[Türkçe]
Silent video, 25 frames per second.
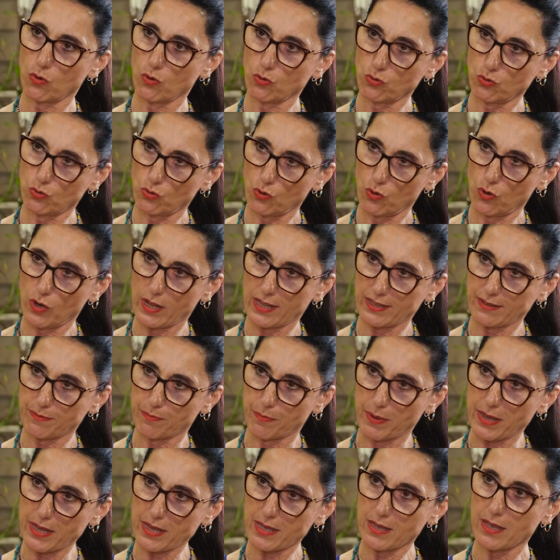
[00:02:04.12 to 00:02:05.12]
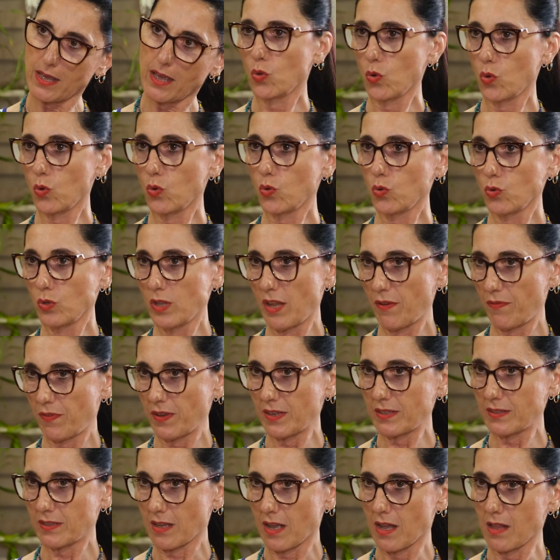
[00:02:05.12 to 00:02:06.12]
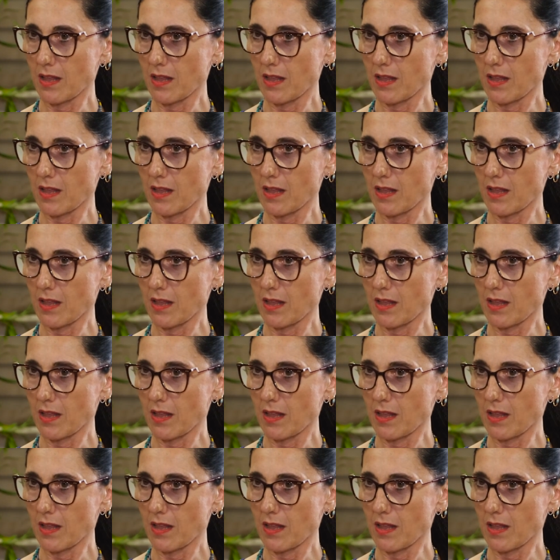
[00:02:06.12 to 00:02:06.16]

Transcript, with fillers: kontrol etmek, doğru nefes